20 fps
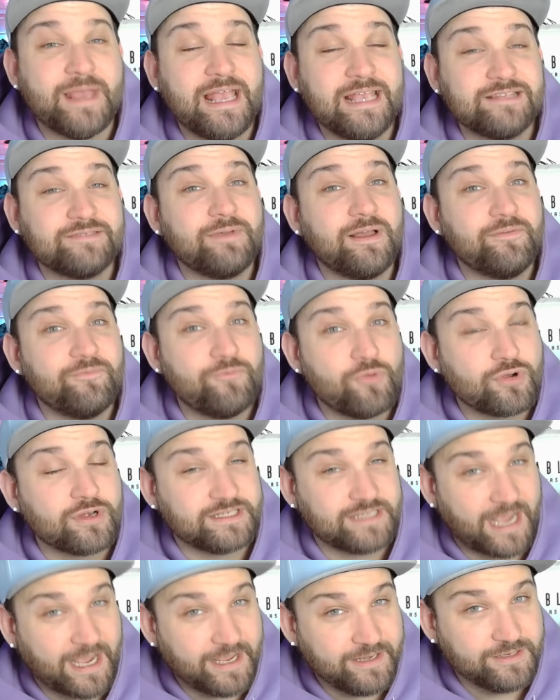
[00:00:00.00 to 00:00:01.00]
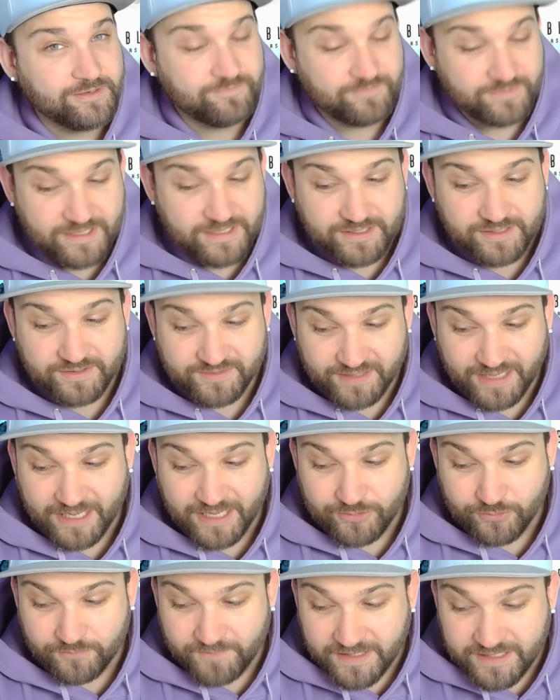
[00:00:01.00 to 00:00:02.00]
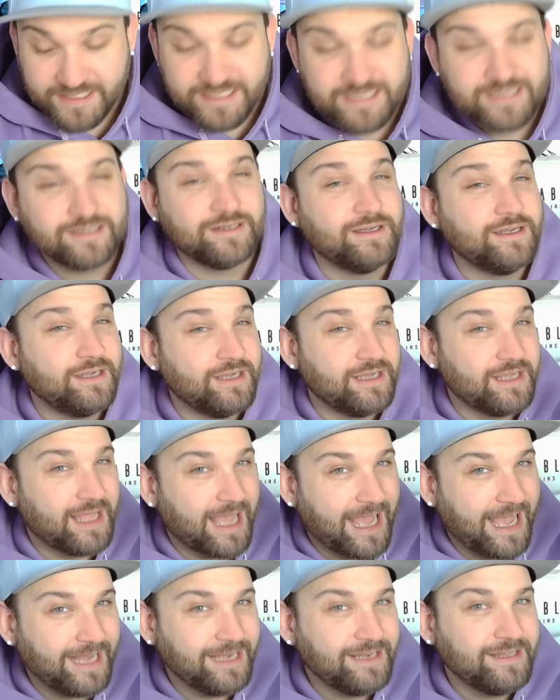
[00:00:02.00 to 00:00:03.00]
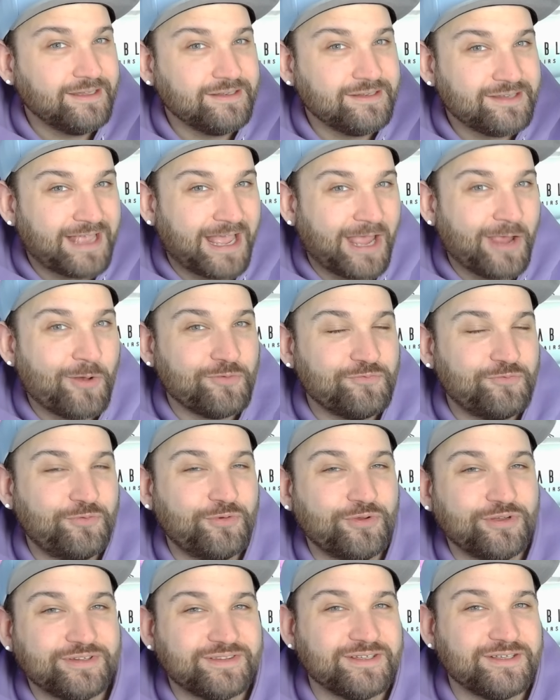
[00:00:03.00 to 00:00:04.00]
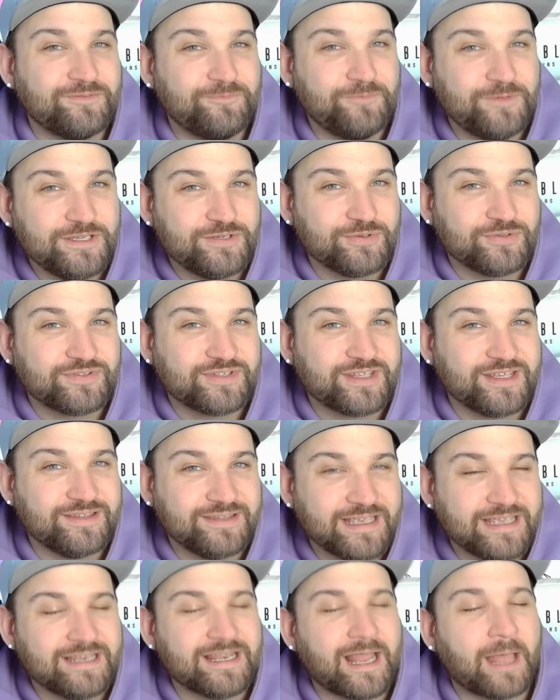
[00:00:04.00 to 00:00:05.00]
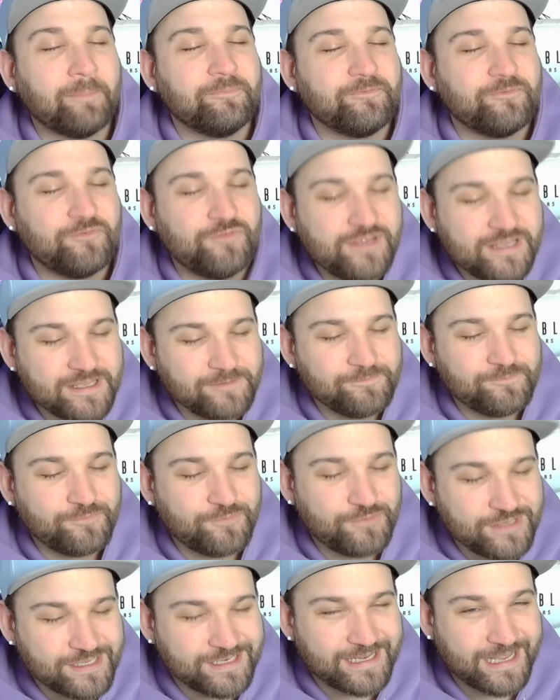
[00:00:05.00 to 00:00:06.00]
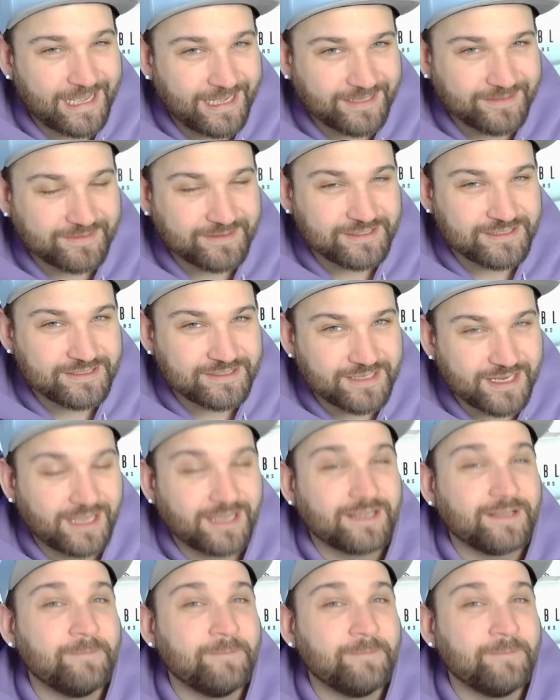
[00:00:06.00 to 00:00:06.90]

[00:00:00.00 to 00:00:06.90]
Es war wirklich eine wilde Zeit und wenn ihr alle 43 Videos gesehen habt. Vielen, vielen herzlichen Dank,